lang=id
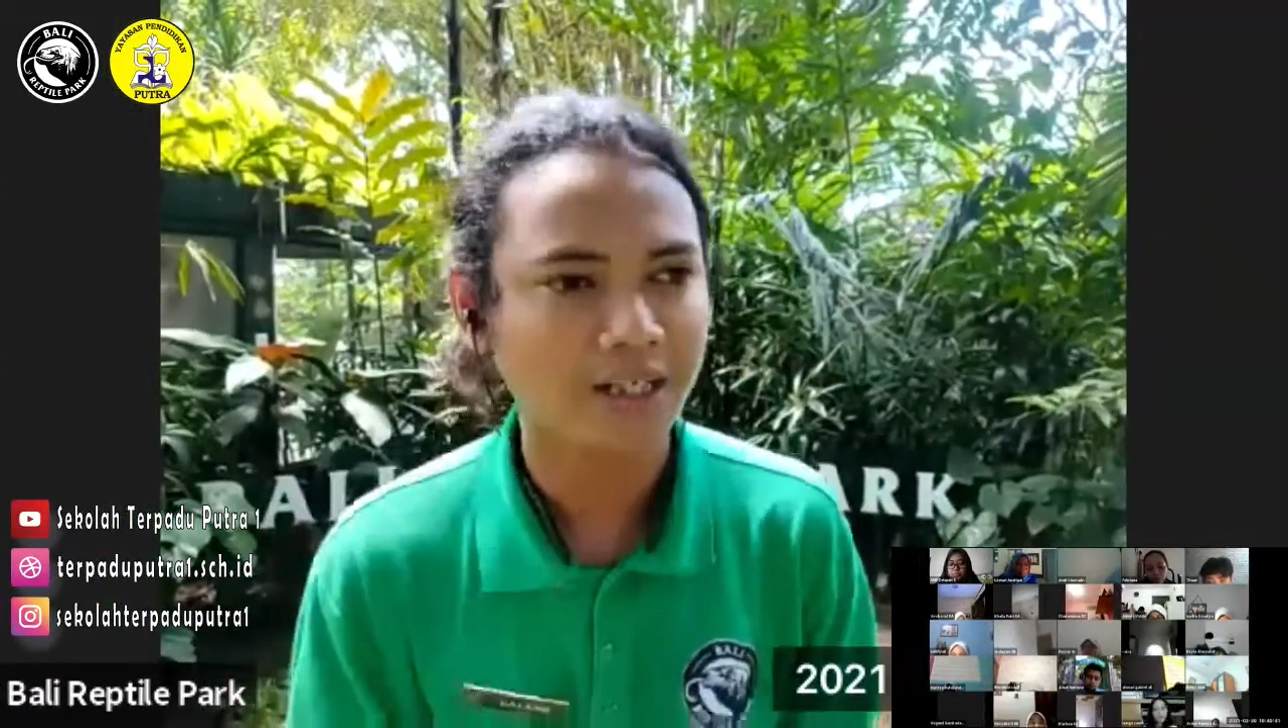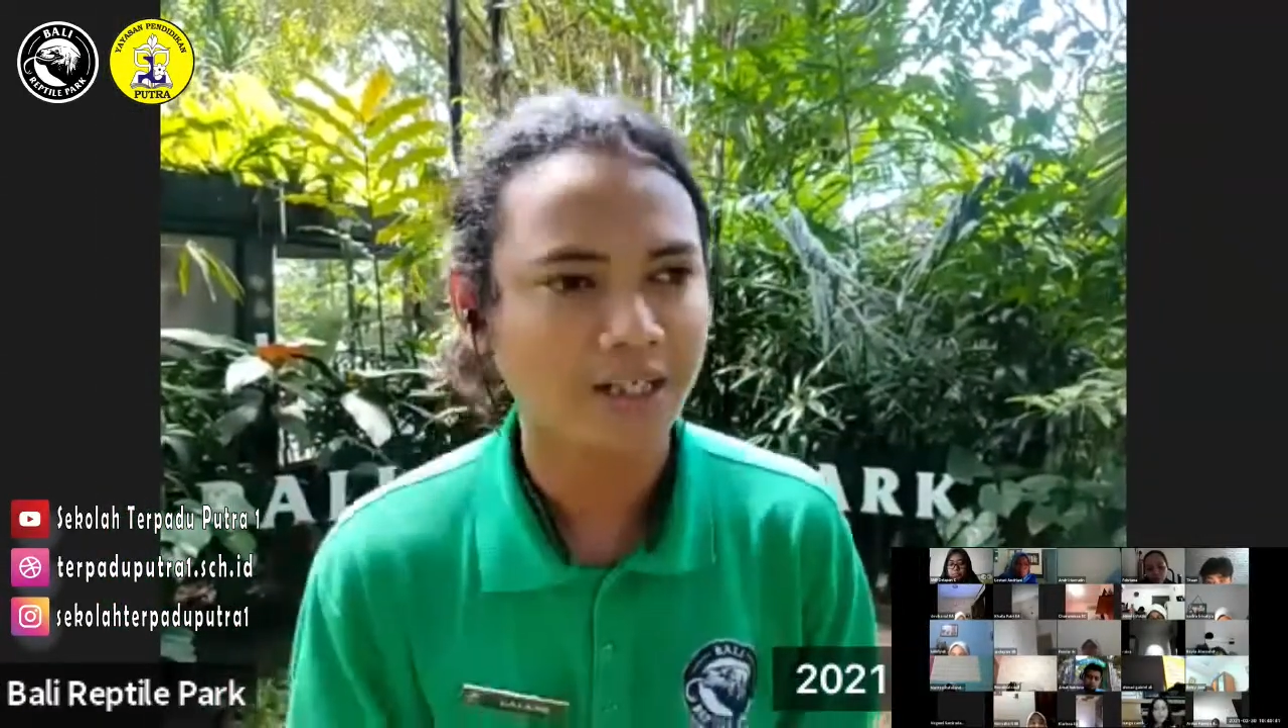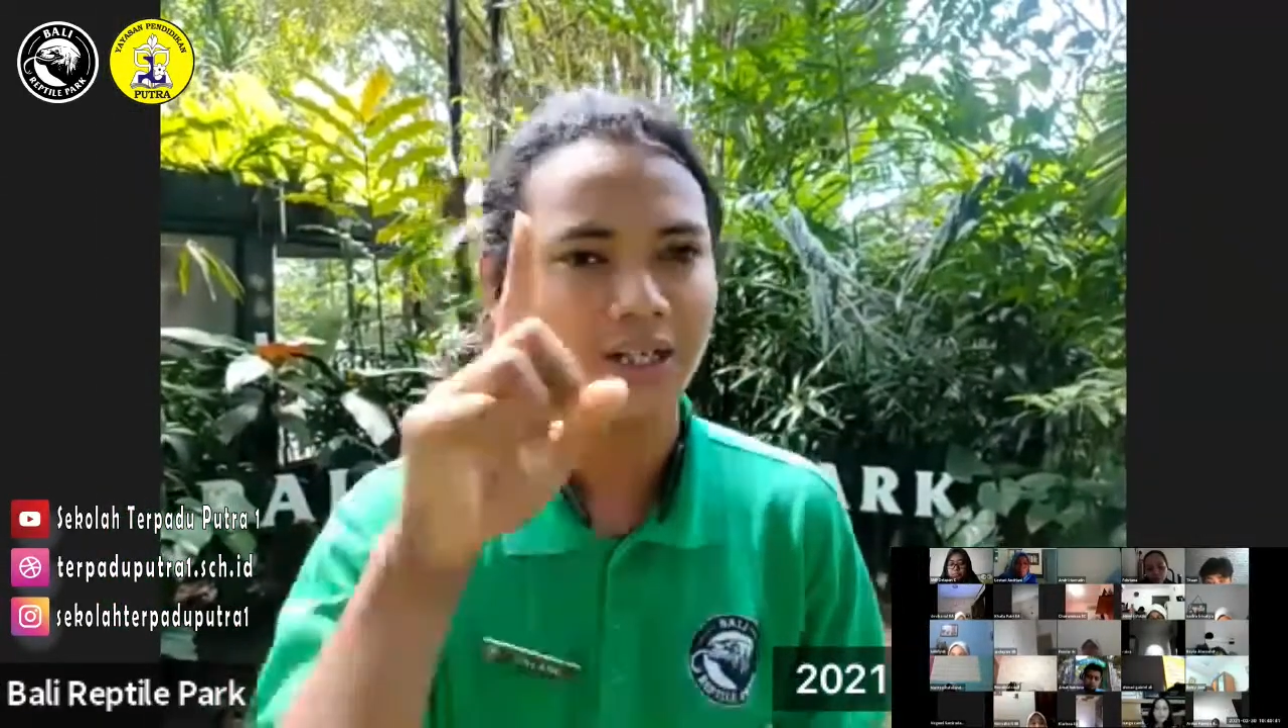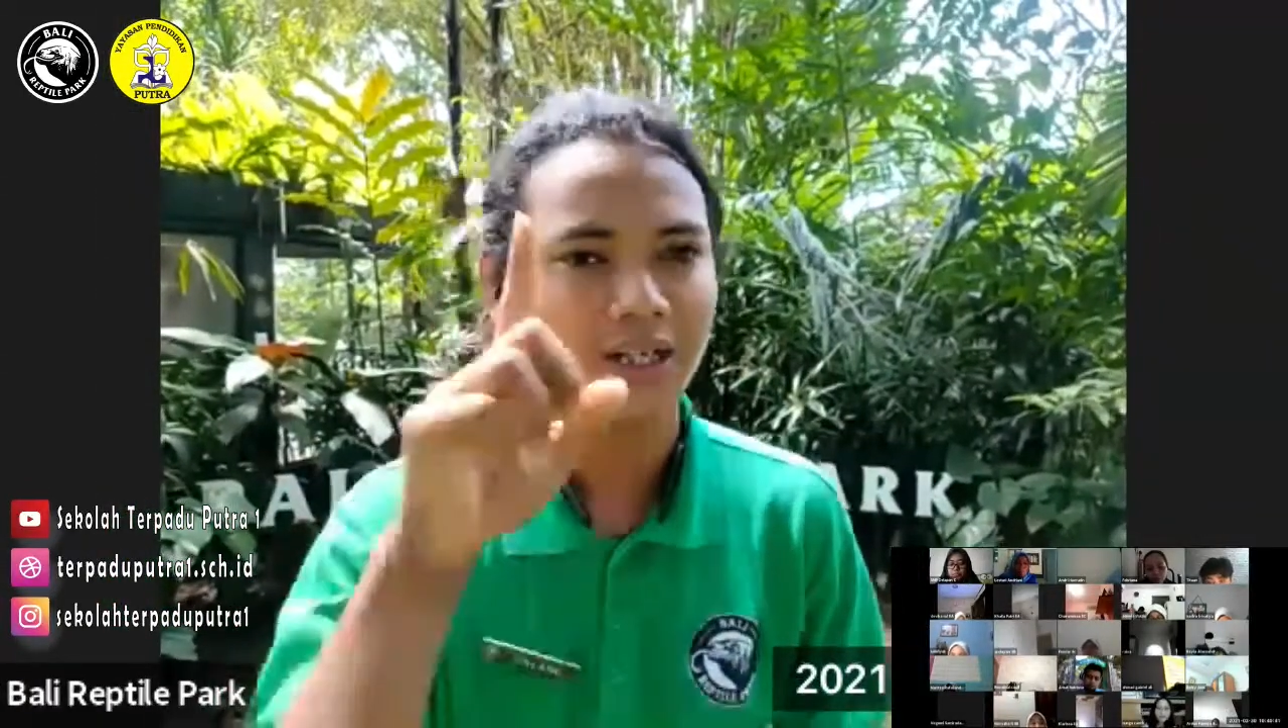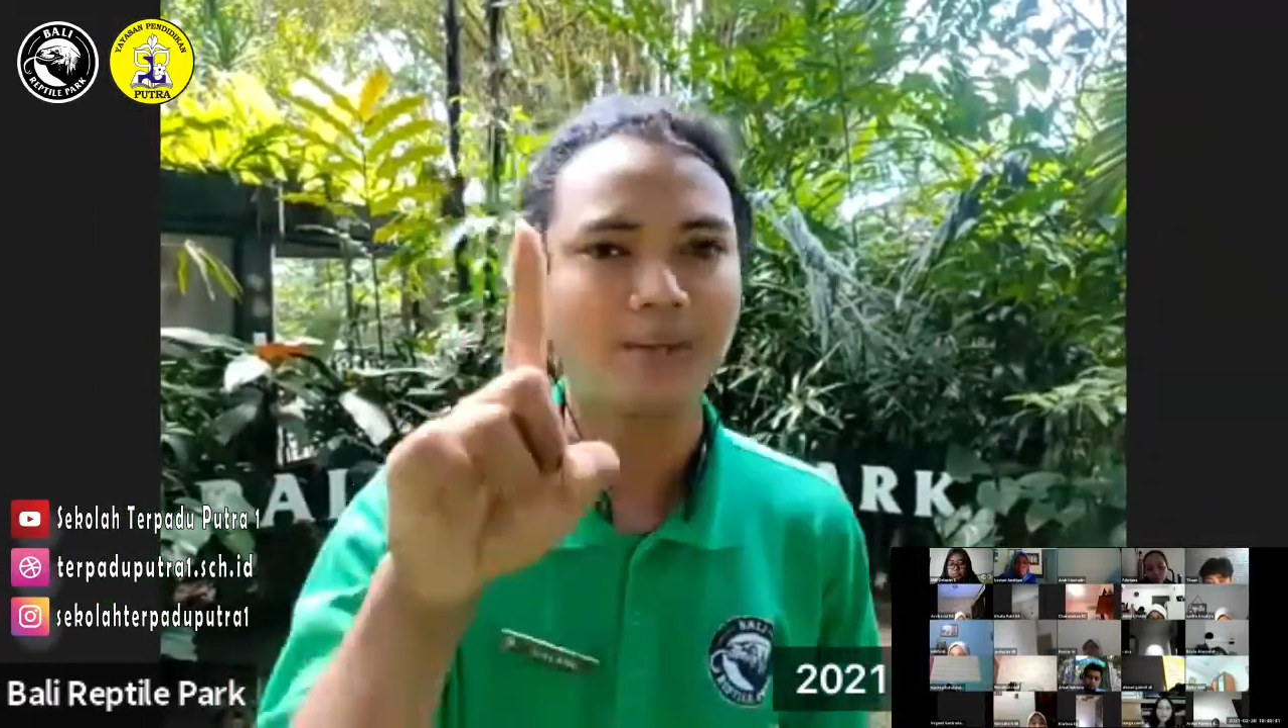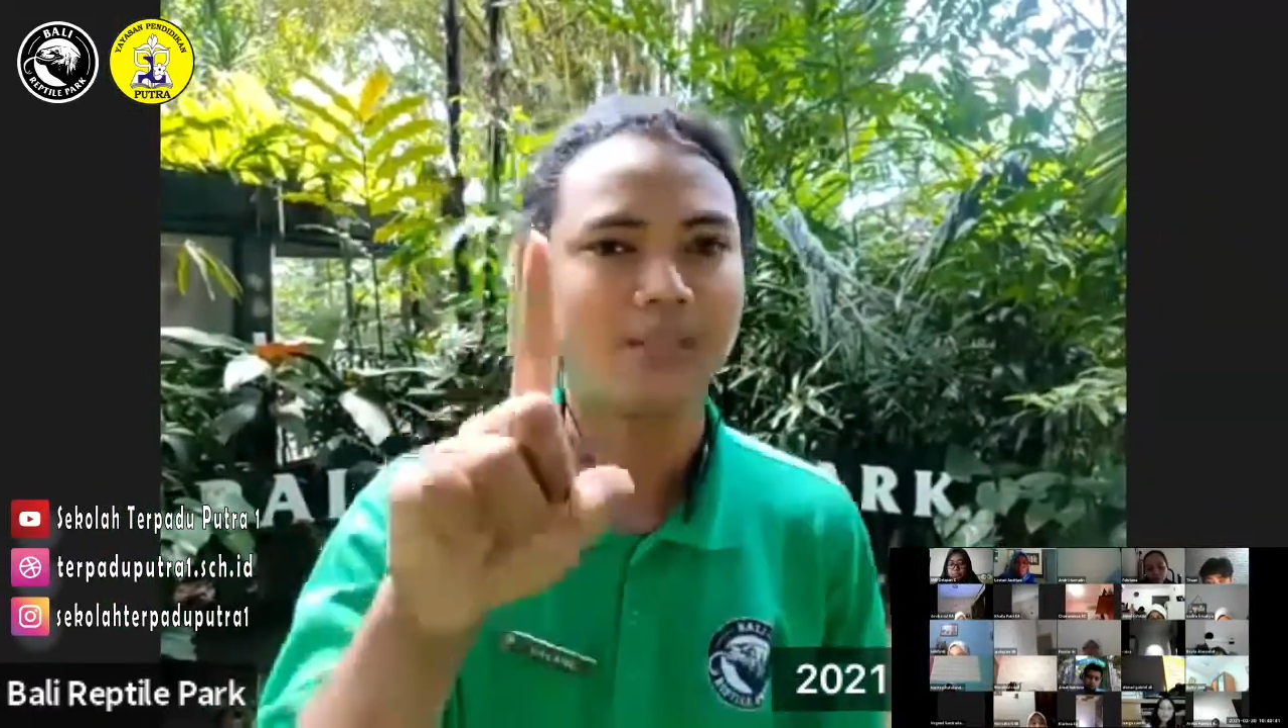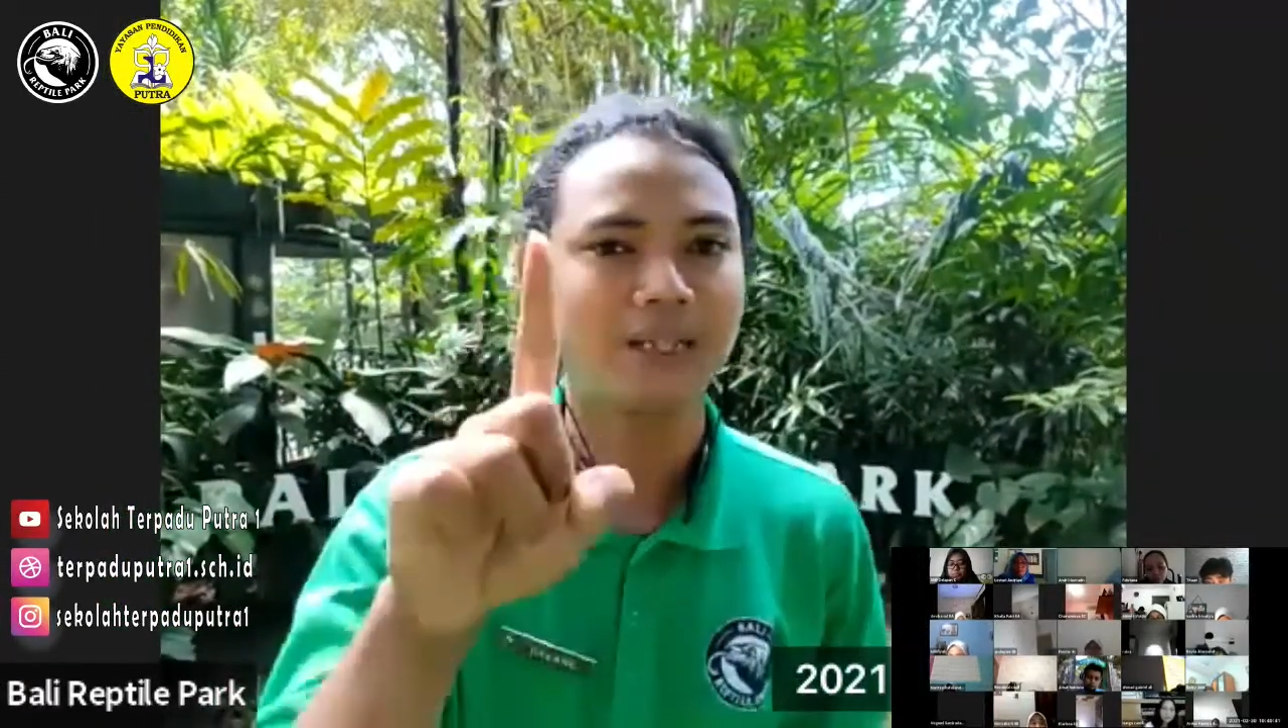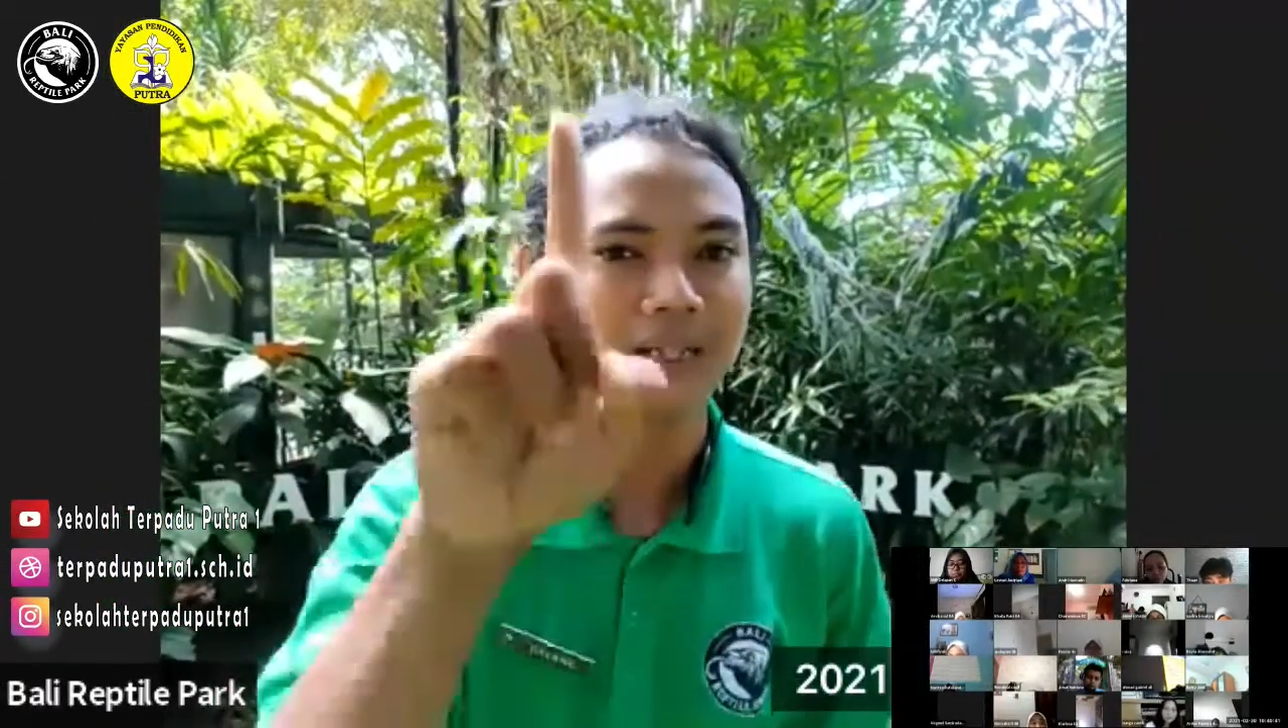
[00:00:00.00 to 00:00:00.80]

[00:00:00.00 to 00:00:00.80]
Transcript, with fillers: yaitu